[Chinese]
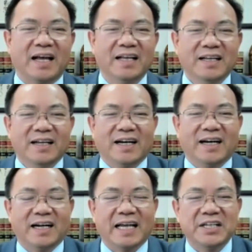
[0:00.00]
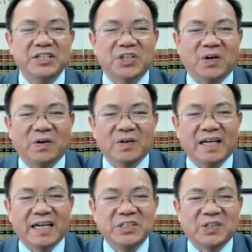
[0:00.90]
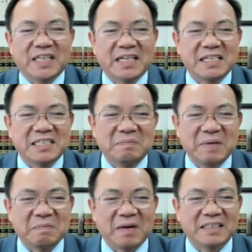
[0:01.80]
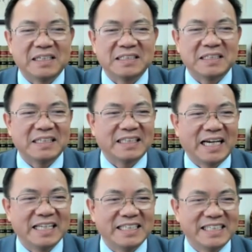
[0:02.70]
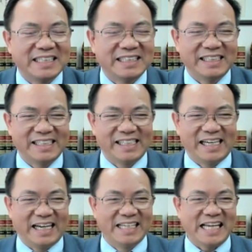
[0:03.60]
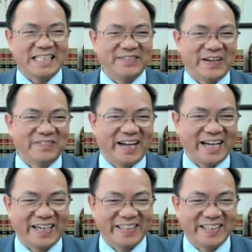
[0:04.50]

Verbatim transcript: 的、啊、呃 Angel， Angel 他在新编吗？在这他已经还在这边吗？